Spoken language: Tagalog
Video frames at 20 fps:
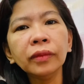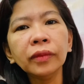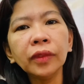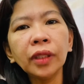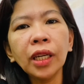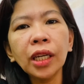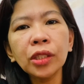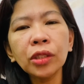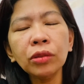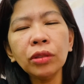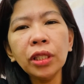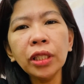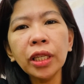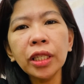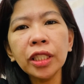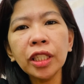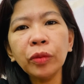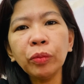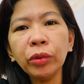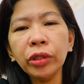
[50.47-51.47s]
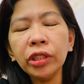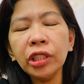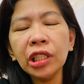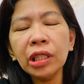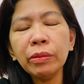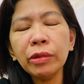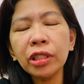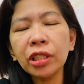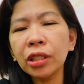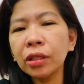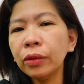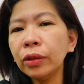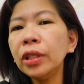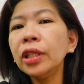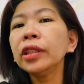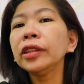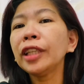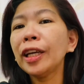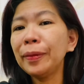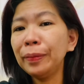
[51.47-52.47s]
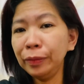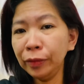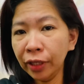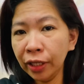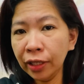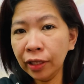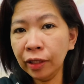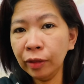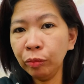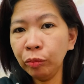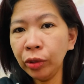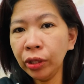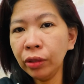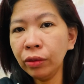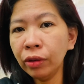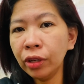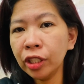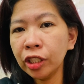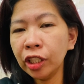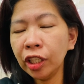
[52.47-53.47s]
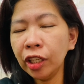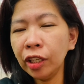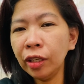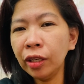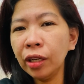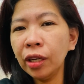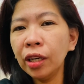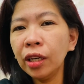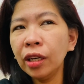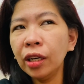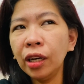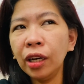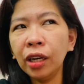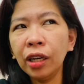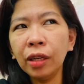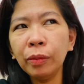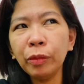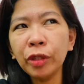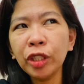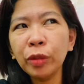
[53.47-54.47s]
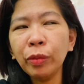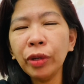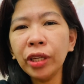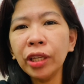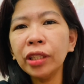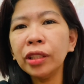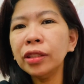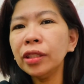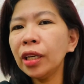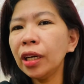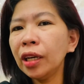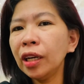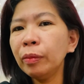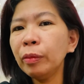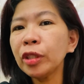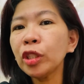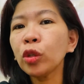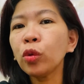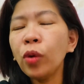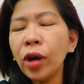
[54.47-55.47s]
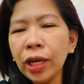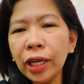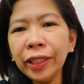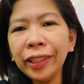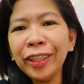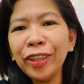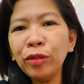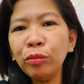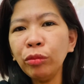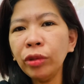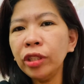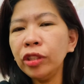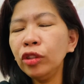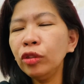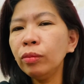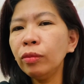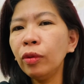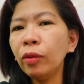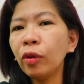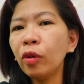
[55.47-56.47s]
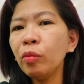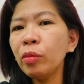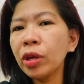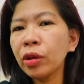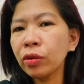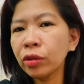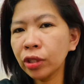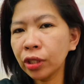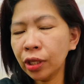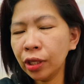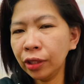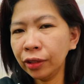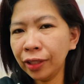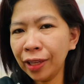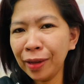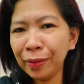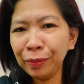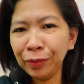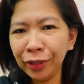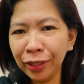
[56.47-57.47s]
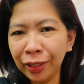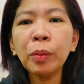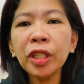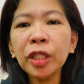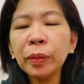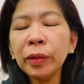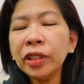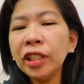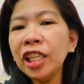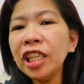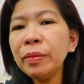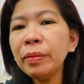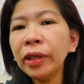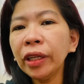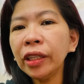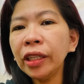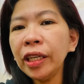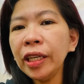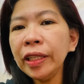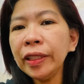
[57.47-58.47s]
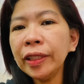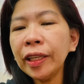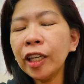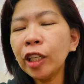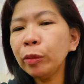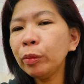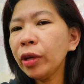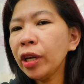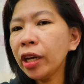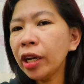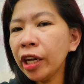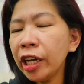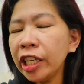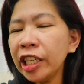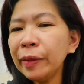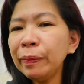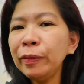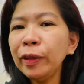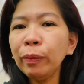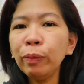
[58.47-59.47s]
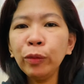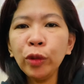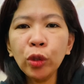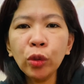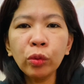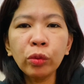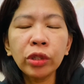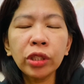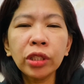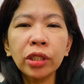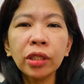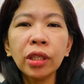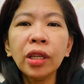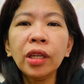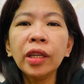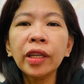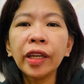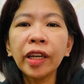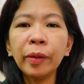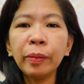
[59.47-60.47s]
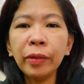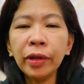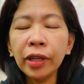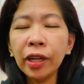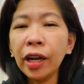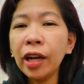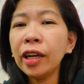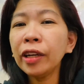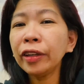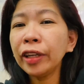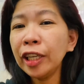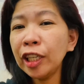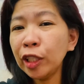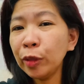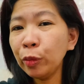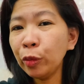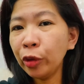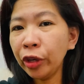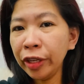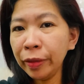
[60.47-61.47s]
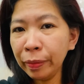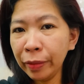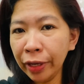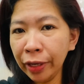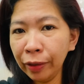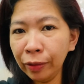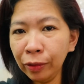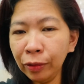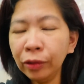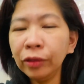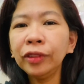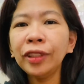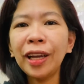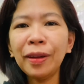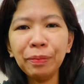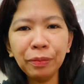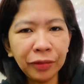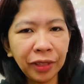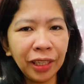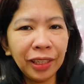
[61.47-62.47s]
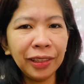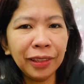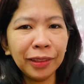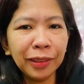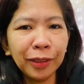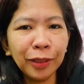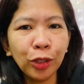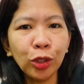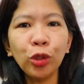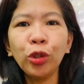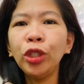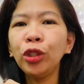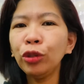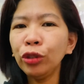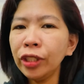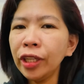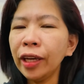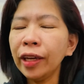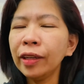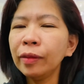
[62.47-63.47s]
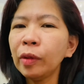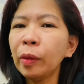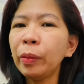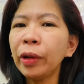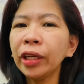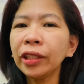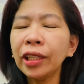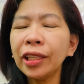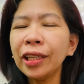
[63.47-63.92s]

Actually kasi, pwede naman siya walang thumbnail. Pero kasi, uh, mas maganda, mas quality yung video mo kung meron siyang thumbnail. Mas madaling makikita at mahanap ng viewers kapag ang reels mo ay merong thumbnail. So, ito na. Papakita